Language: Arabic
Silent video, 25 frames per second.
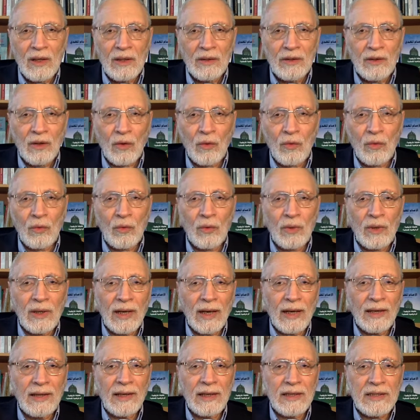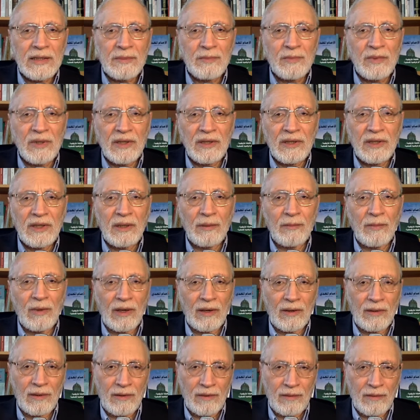تقول أنا اسمي
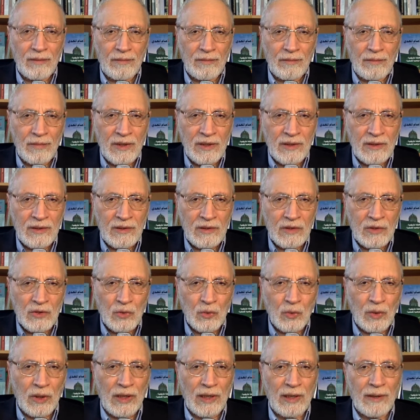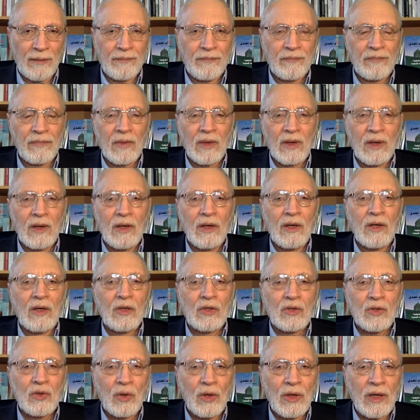ديمة من سوريا
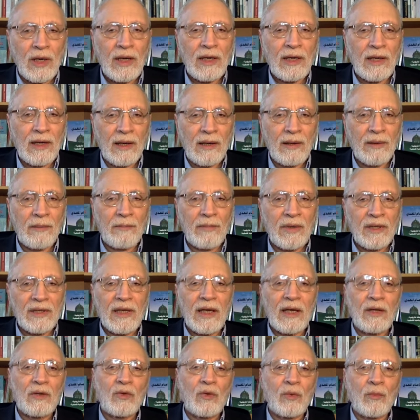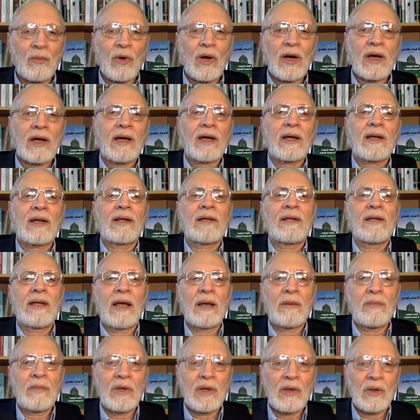سنية بدأت مؤخرا
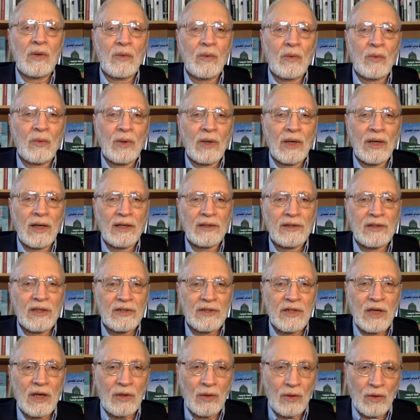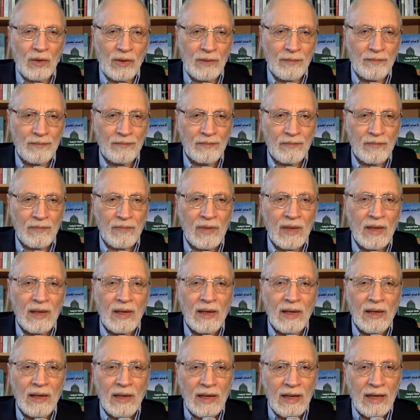أميل إلى التشيع
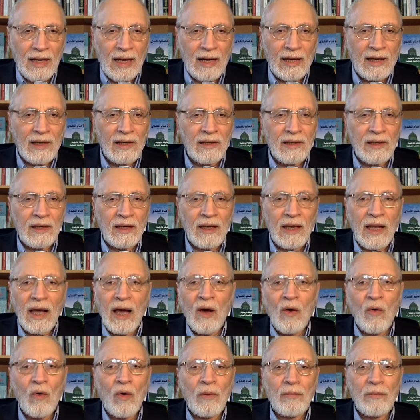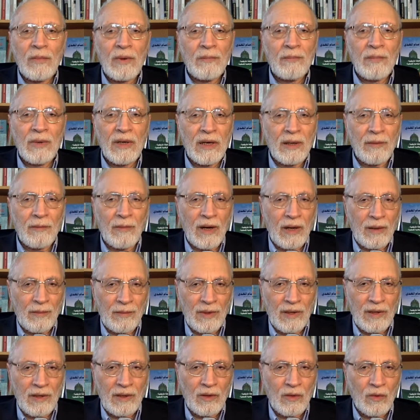لكني لا أؤمن
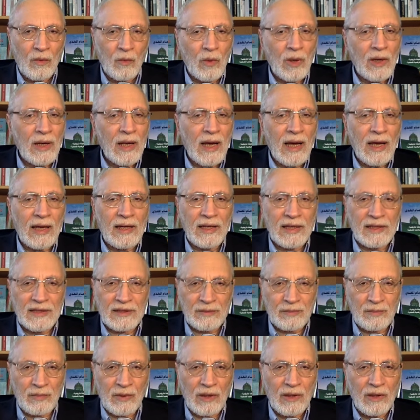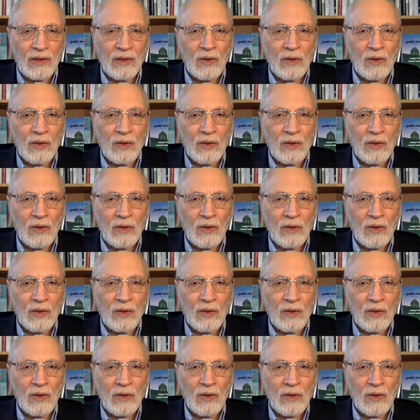بالإمامة ولا العصمة